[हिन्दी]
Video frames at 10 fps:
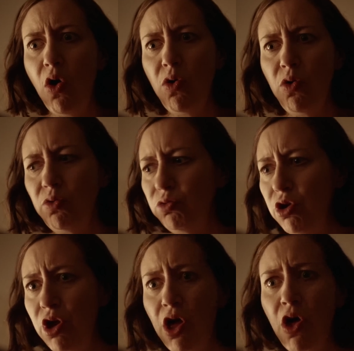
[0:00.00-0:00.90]
और केरल
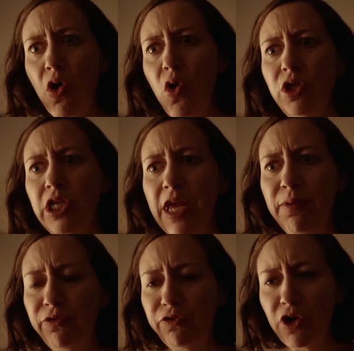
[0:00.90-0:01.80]
बहुत दिनों के
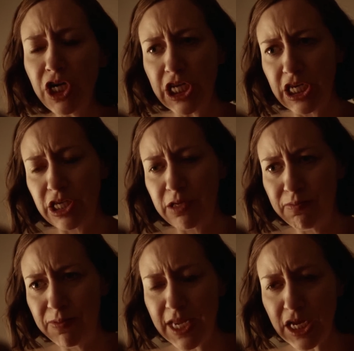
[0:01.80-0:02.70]
बाद घपाघप
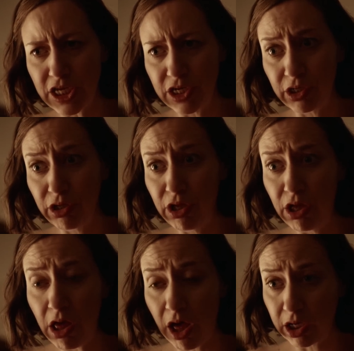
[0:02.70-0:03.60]
कर रहे होते हैं
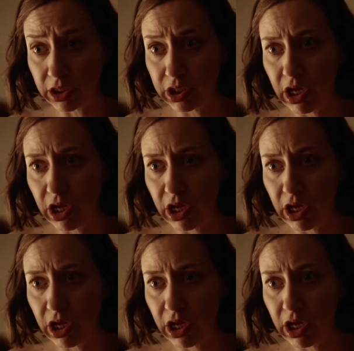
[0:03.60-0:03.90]
और वो बहुत